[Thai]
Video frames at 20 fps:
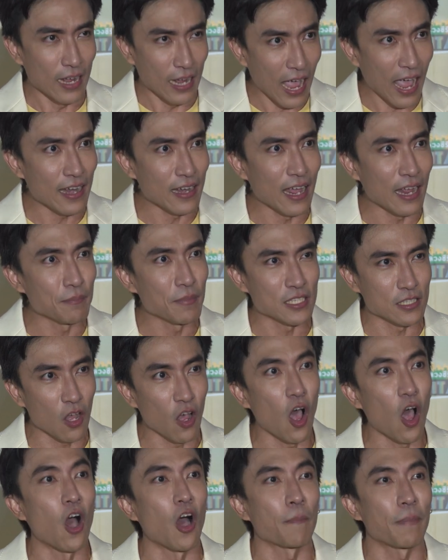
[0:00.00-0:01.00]
งานนั้นมันต้อ
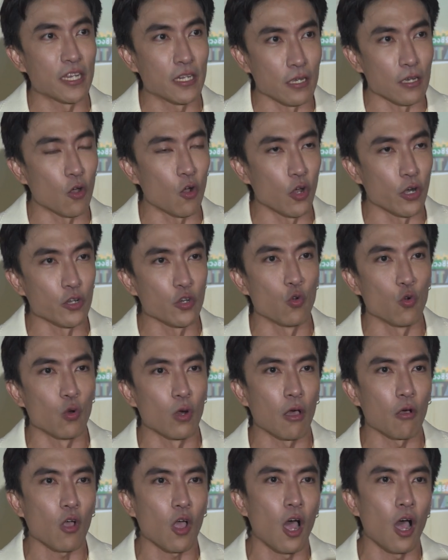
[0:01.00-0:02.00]
งออกไปถึงคนดู
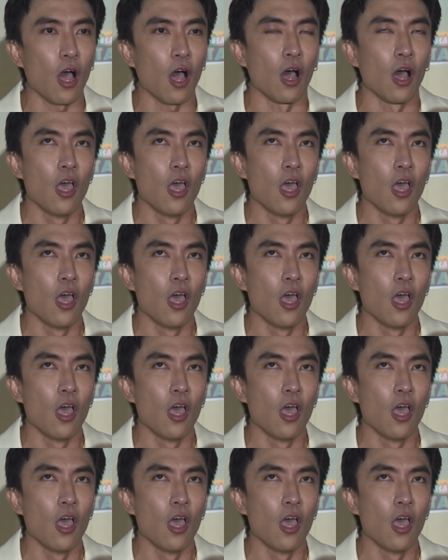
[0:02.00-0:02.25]
แล้วก็